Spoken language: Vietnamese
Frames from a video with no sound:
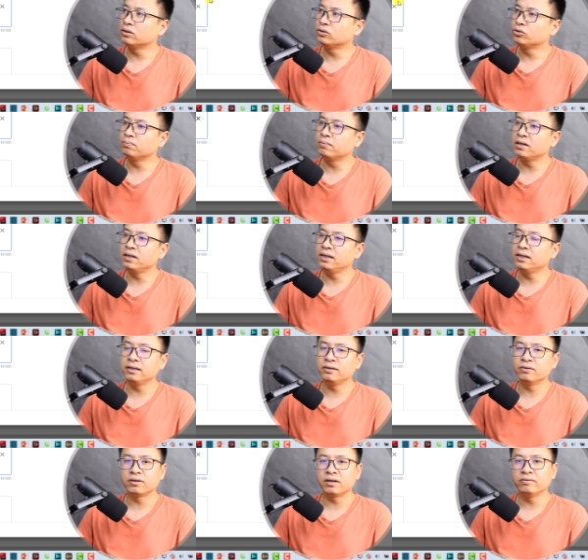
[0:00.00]

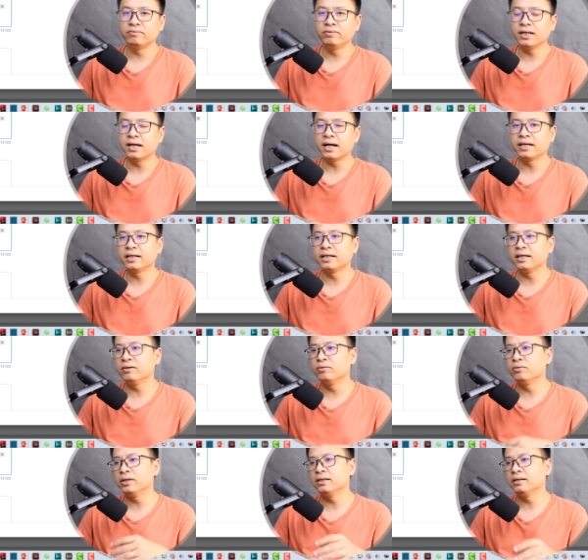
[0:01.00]
TubeBuddy hoặc là Vid
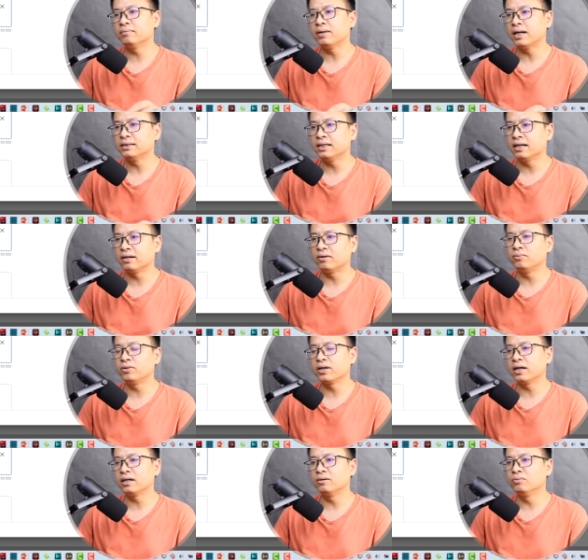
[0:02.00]
IQ ấy, thì bạn sẽ có một
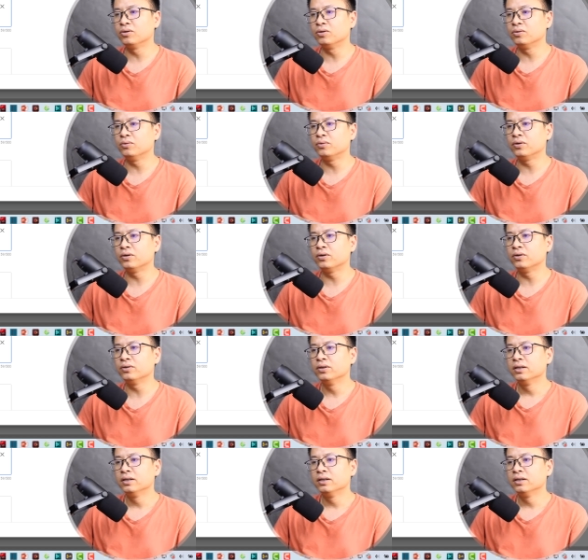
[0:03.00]
cái công cụ nó